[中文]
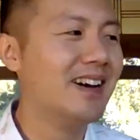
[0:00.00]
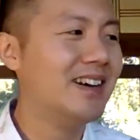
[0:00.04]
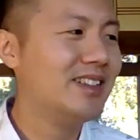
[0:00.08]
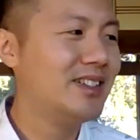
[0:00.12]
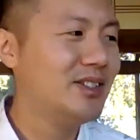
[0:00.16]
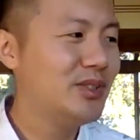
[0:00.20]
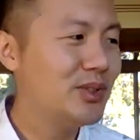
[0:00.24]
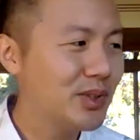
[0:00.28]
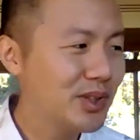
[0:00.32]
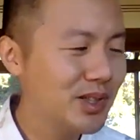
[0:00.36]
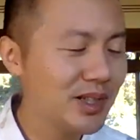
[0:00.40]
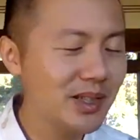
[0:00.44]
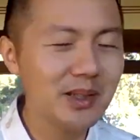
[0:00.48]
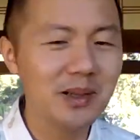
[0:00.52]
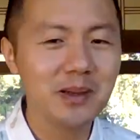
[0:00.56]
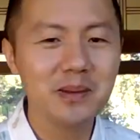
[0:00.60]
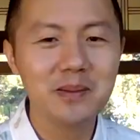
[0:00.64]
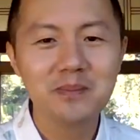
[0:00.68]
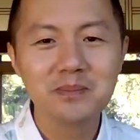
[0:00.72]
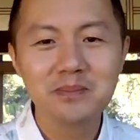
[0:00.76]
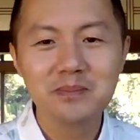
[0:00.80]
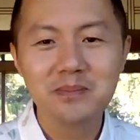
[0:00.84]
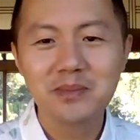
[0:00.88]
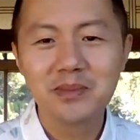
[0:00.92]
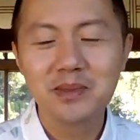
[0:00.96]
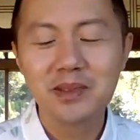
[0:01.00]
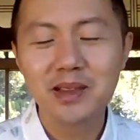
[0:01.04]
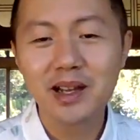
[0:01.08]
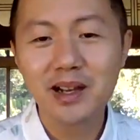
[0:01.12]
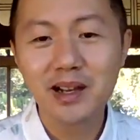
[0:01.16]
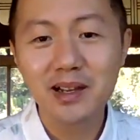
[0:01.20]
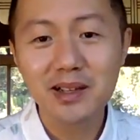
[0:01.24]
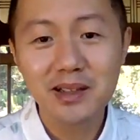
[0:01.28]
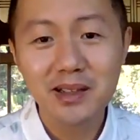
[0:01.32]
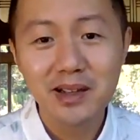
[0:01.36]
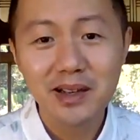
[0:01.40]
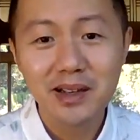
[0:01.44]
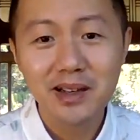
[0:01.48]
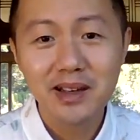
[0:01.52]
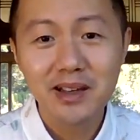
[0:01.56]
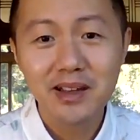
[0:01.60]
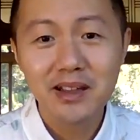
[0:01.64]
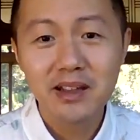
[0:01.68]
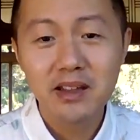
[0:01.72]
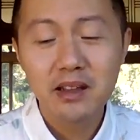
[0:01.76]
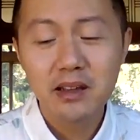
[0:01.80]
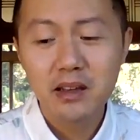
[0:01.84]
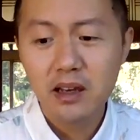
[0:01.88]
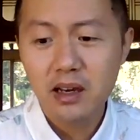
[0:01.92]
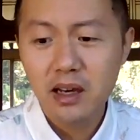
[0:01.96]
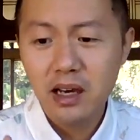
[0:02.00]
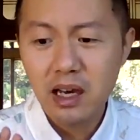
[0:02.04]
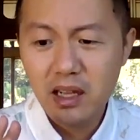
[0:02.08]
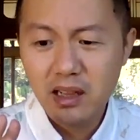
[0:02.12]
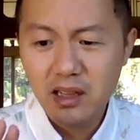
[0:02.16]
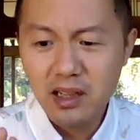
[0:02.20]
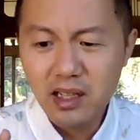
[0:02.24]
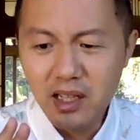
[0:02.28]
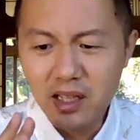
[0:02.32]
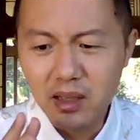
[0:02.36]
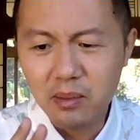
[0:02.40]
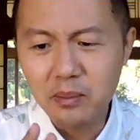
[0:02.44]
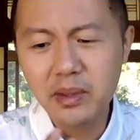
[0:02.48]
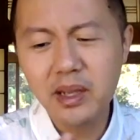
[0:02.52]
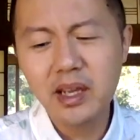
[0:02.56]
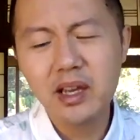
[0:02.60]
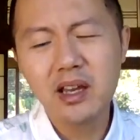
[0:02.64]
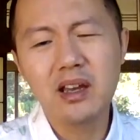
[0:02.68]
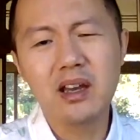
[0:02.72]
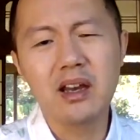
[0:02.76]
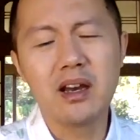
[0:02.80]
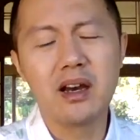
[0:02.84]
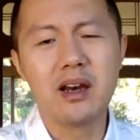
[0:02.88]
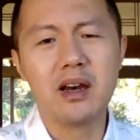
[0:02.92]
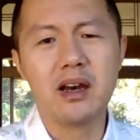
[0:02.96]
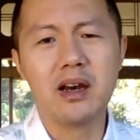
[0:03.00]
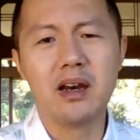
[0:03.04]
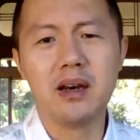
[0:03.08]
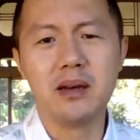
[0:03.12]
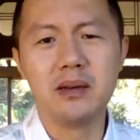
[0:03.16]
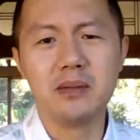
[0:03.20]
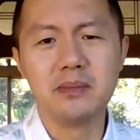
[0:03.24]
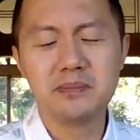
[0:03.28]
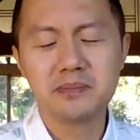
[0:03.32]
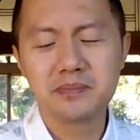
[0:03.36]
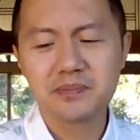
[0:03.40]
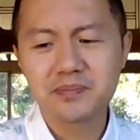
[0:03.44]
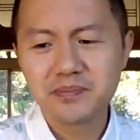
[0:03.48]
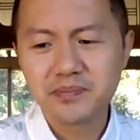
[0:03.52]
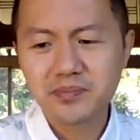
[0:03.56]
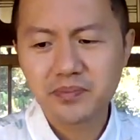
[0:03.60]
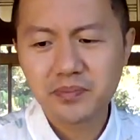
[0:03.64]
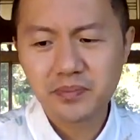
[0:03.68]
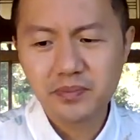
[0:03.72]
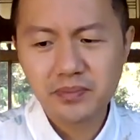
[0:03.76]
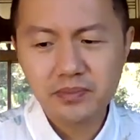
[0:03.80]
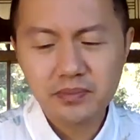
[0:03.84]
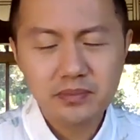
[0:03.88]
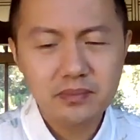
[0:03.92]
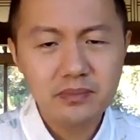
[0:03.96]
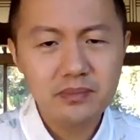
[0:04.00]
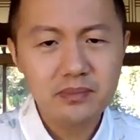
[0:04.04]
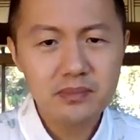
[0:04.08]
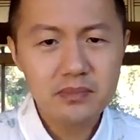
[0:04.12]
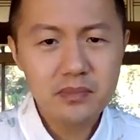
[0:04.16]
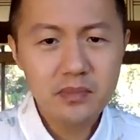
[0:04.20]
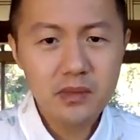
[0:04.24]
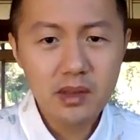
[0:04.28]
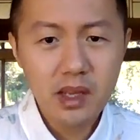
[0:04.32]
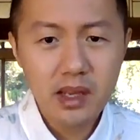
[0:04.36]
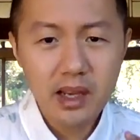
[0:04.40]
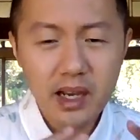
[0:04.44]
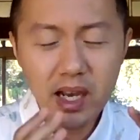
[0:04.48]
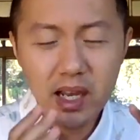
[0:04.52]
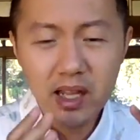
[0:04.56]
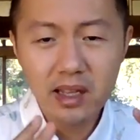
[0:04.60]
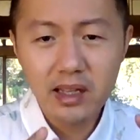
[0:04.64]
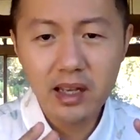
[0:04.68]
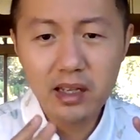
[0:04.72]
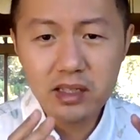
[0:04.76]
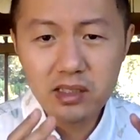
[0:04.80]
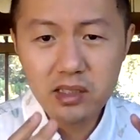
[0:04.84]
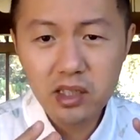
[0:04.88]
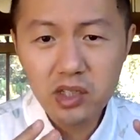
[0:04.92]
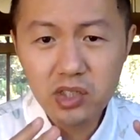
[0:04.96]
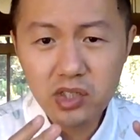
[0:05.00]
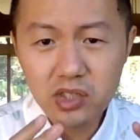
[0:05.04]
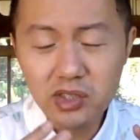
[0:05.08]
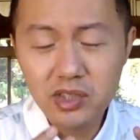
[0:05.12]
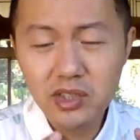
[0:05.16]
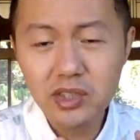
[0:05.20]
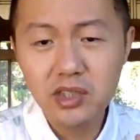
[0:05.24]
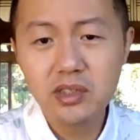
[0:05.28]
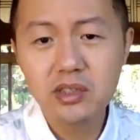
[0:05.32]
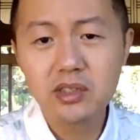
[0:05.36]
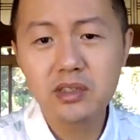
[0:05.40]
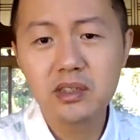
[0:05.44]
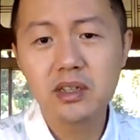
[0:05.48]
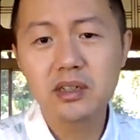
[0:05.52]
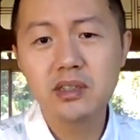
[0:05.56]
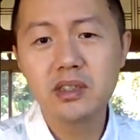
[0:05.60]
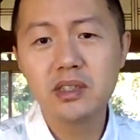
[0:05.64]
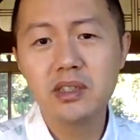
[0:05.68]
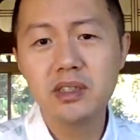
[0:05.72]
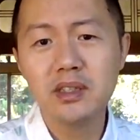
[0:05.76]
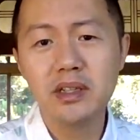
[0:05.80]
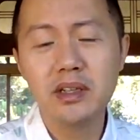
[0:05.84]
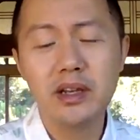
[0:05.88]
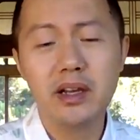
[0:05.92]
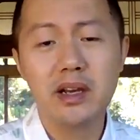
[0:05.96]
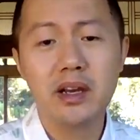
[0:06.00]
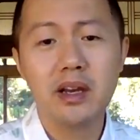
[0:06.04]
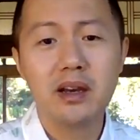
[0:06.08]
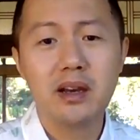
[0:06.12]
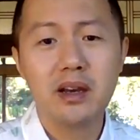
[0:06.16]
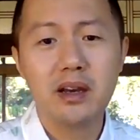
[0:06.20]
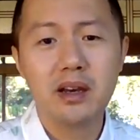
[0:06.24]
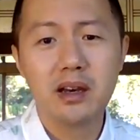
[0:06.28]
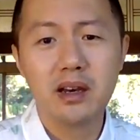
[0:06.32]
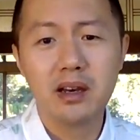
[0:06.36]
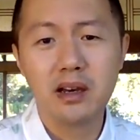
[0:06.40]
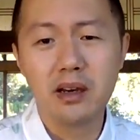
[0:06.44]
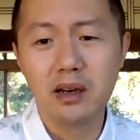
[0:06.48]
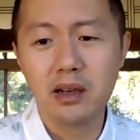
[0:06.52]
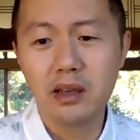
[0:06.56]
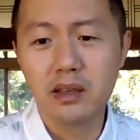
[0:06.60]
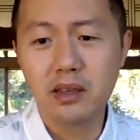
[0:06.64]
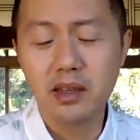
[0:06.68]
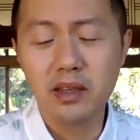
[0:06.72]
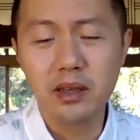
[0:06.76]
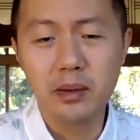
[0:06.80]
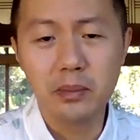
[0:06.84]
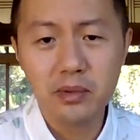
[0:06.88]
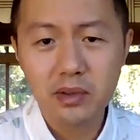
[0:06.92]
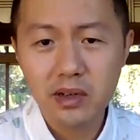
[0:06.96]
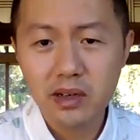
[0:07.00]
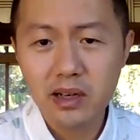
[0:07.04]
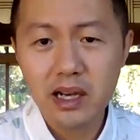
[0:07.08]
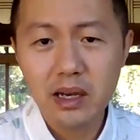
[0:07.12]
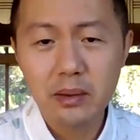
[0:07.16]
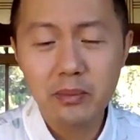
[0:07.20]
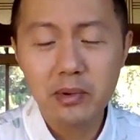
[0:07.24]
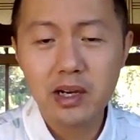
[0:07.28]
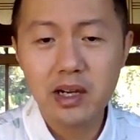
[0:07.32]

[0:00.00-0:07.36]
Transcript: 就是那个里面啊，看来这个竞争激烈啊，也不是爱不